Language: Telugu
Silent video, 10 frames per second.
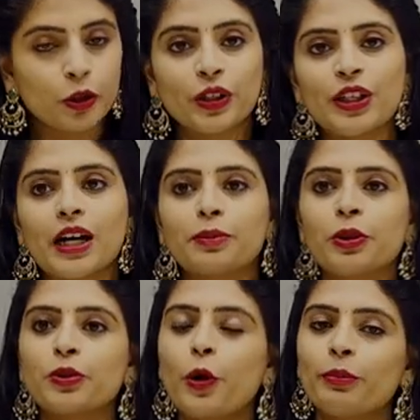బ్లూకి డార్క్
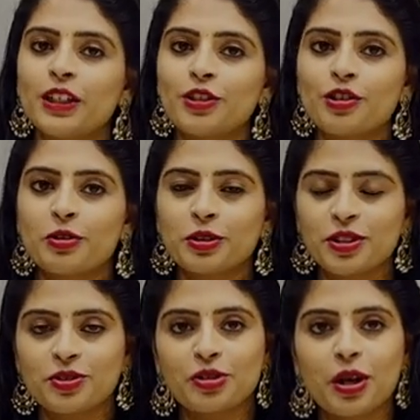బ్లూ కాంబినేషన్లో
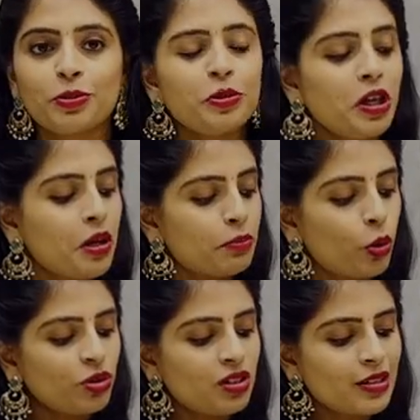తీసుకున్నాము
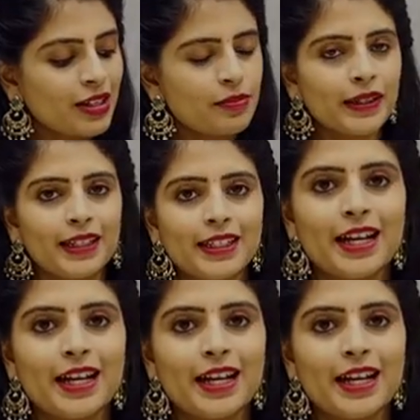బోత్ ద సైడ్స్ మనకి